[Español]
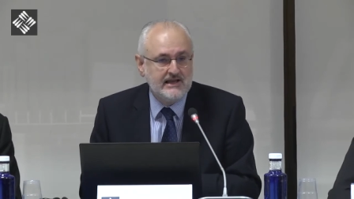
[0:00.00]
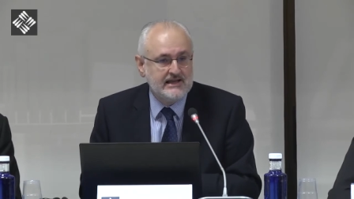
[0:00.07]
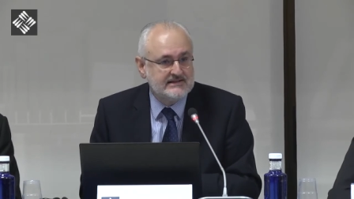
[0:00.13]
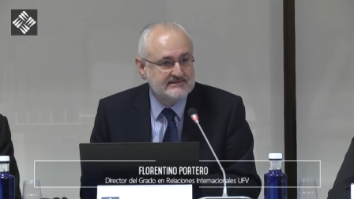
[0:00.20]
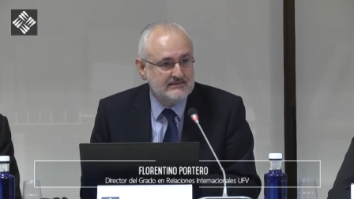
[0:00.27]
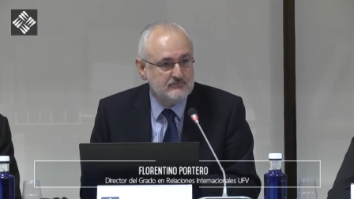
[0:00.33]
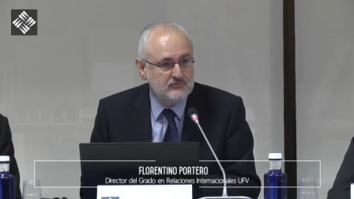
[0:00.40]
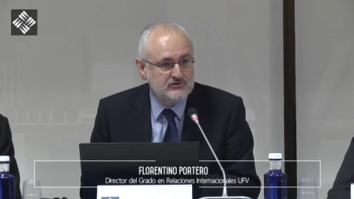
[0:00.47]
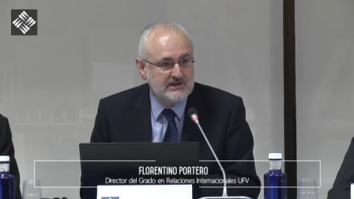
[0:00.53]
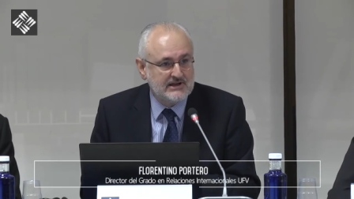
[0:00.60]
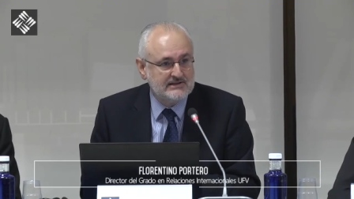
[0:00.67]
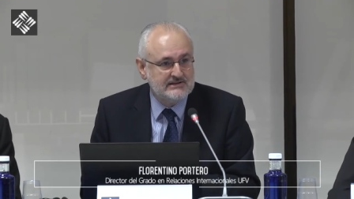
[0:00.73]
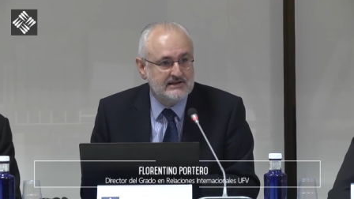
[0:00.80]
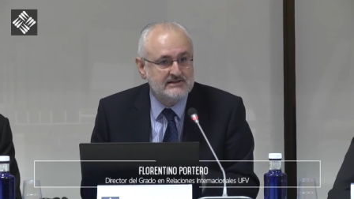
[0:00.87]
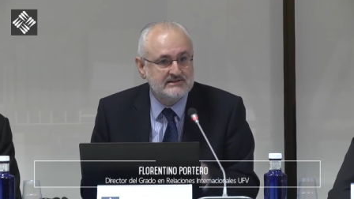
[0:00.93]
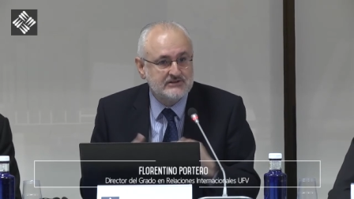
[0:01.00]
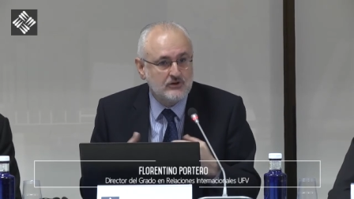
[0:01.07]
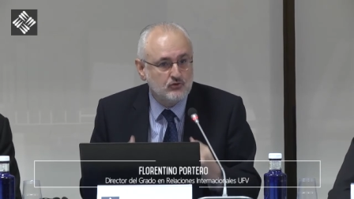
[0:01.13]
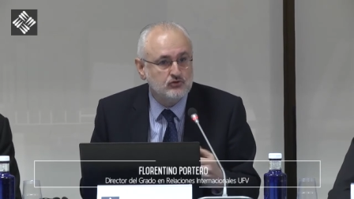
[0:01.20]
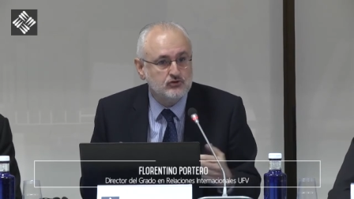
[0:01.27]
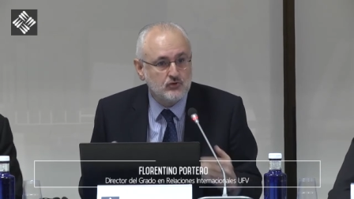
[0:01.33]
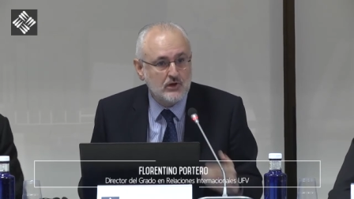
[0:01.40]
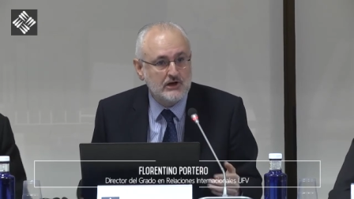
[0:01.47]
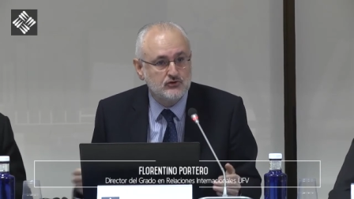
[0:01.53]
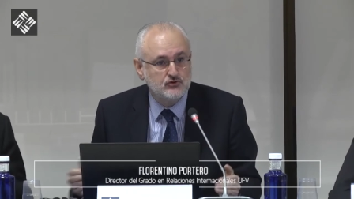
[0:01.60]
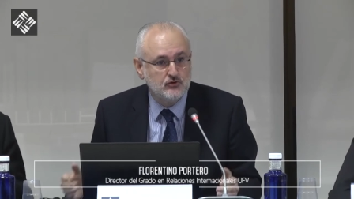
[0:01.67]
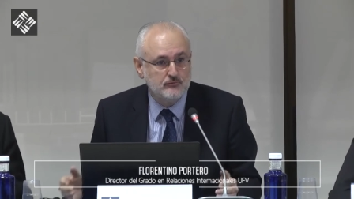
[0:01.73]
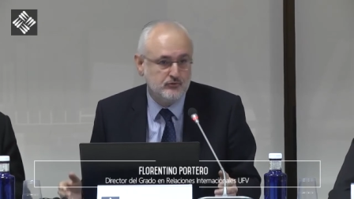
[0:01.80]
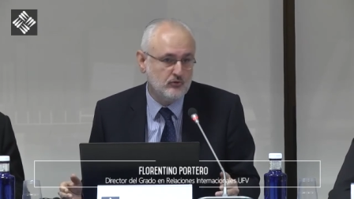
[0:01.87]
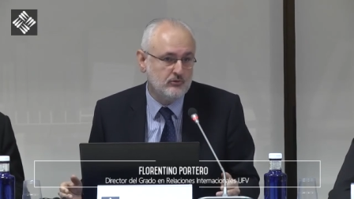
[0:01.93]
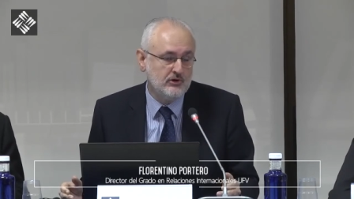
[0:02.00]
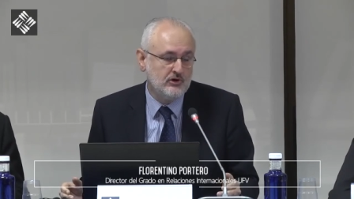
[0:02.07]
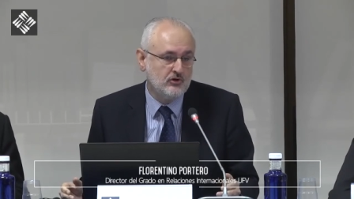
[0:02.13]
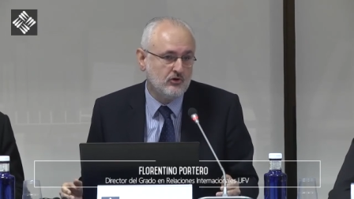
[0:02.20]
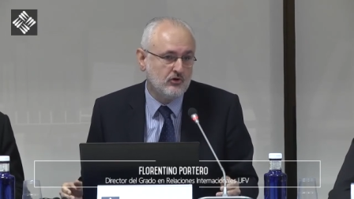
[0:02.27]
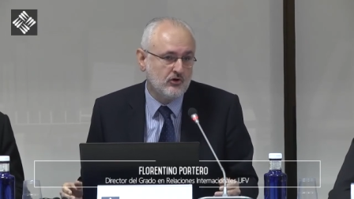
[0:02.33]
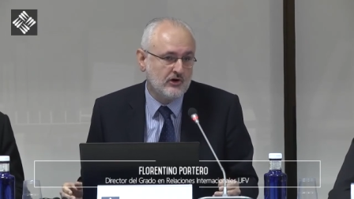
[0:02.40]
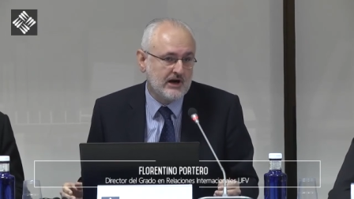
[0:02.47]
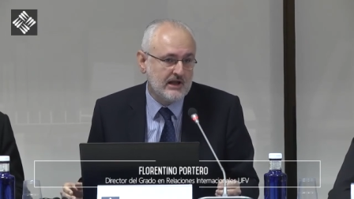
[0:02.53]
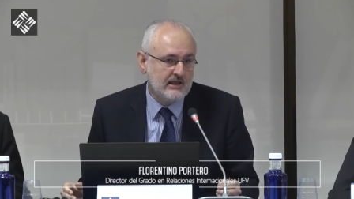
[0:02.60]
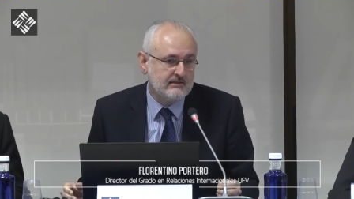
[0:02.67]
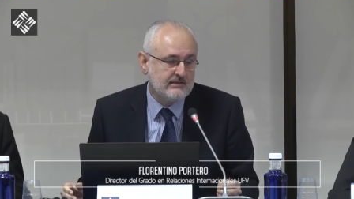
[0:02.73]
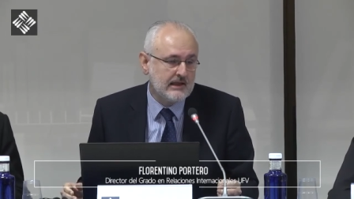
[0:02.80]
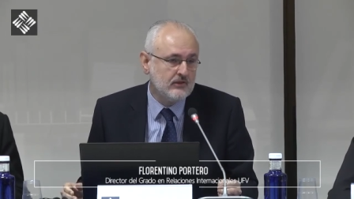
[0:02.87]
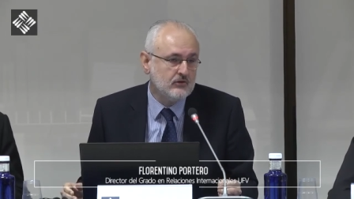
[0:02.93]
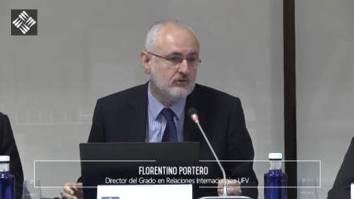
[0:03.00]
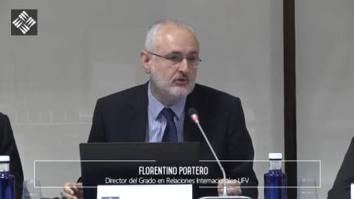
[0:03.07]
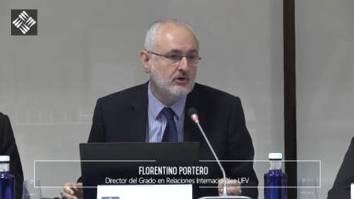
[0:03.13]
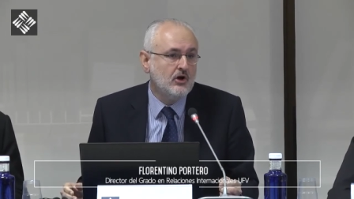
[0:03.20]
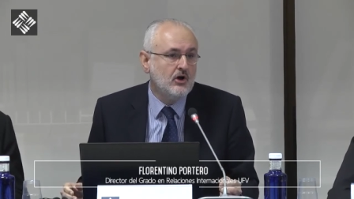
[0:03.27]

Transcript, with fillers: Estamos ante el segundo acto público organizado